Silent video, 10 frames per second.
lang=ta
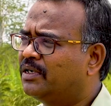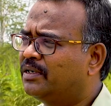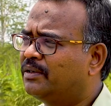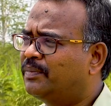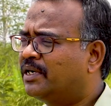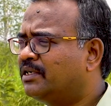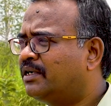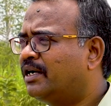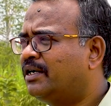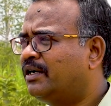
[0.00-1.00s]
ஒரு
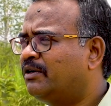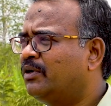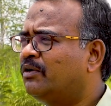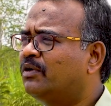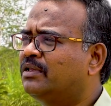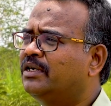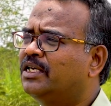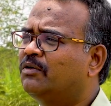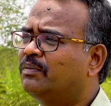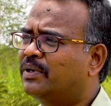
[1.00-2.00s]
ப்ராஜெக்ட் அலாட் ஆன உடனே ஒரு
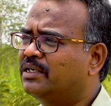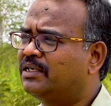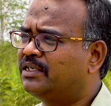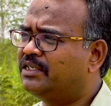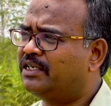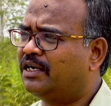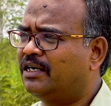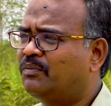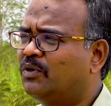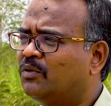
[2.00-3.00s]
தனியாக ஒரு ப்ராஜெக்ட் இன்ஜினியர்
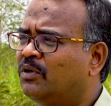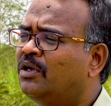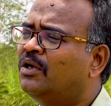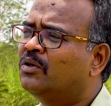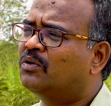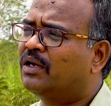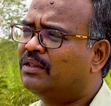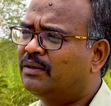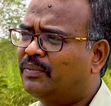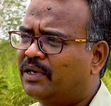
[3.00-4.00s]
அலாட் பண்ணுவோம் ஸோ
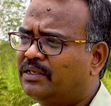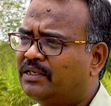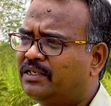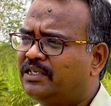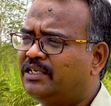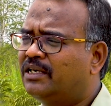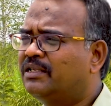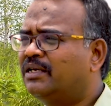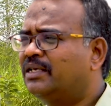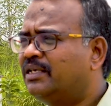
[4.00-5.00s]
அந்த ப்ராஜெக்ட்
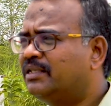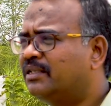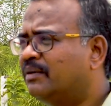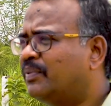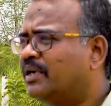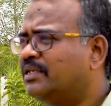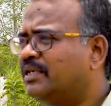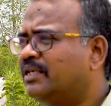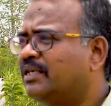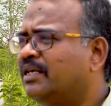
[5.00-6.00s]
இன்ஜினியர் தான் இந்த
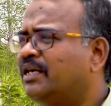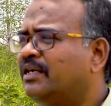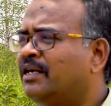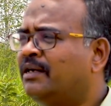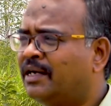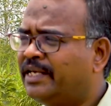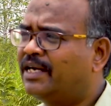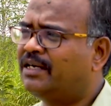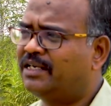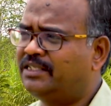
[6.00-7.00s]
ப்ராஜெக்ட்டுக்கு
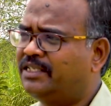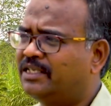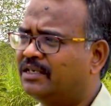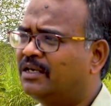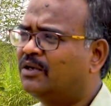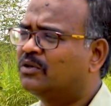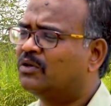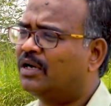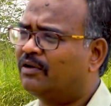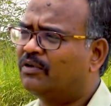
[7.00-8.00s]
டெடிக்கேட்டட் இன்ஜினியர்
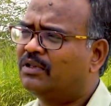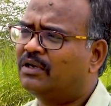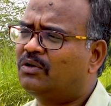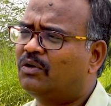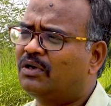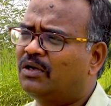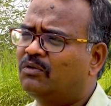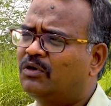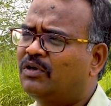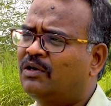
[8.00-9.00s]
ஓகே அவர் தான்
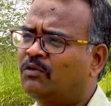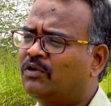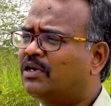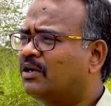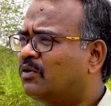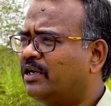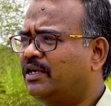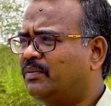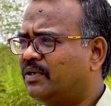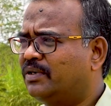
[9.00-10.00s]
டோட்டலாக ஓவர் ஓவராலாக
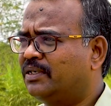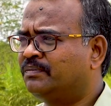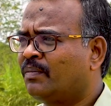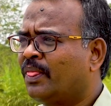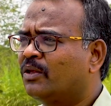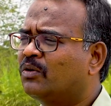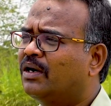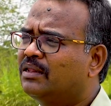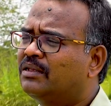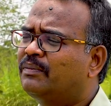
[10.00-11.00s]
கோஆர்டினேட் பண்ணுவார் ஸோ
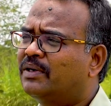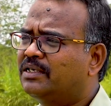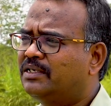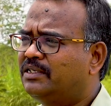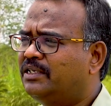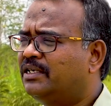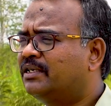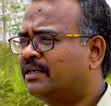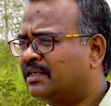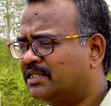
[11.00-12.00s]
அந்த ப்ராஜெக்ட்
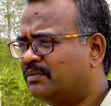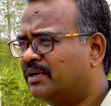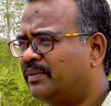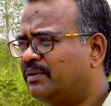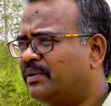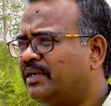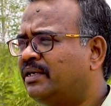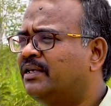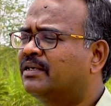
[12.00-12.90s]
இன்ஜினியர் கஸ்டமரை மீட் பண்ணி